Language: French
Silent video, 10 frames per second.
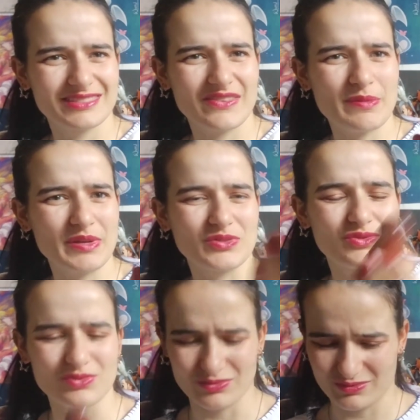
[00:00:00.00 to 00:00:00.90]
Ça va pas du
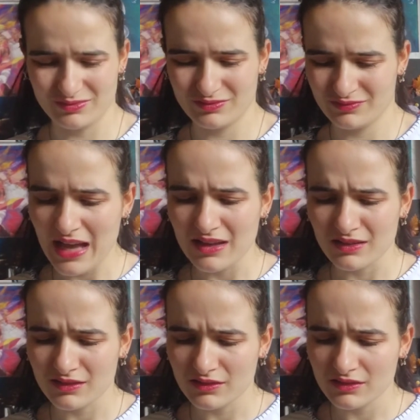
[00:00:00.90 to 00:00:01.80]
tout. Ah
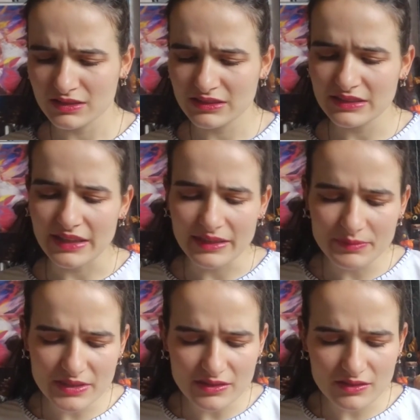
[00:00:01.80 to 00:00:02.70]
Si, il y a des
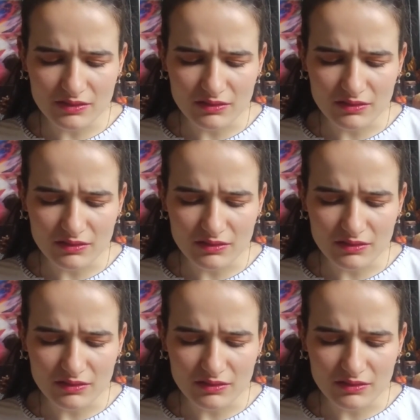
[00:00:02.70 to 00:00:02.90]
petits